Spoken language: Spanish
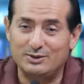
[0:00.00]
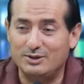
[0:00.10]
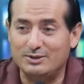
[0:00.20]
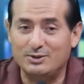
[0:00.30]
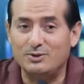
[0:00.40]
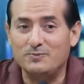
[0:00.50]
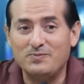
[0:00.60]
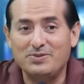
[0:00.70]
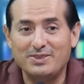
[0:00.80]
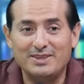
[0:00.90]
eso,
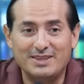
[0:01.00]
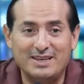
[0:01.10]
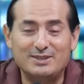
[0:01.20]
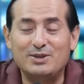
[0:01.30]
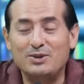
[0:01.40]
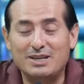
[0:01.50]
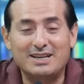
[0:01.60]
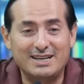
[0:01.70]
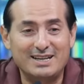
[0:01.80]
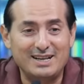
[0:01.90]
eso es lo
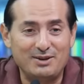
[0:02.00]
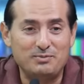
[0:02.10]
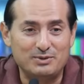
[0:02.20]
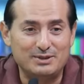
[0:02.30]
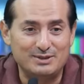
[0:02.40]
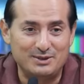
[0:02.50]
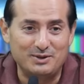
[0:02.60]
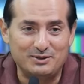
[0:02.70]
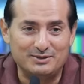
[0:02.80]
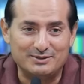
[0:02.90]
que cree la
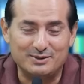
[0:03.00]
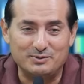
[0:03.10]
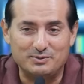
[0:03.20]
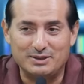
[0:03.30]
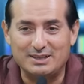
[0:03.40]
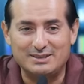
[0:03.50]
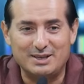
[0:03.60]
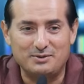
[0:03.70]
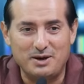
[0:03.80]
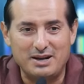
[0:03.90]
oposición, ¿no? Porque antes
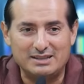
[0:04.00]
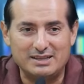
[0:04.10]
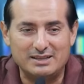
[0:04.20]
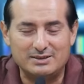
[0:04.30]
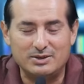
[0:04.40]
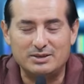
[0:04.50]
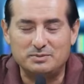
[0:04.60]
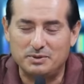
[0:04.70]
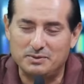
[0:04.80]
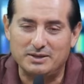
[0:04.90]
se robaban las
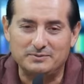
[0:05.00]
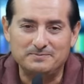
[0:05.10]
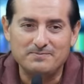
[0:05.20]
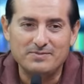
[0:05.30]
elecciones, pero bueno.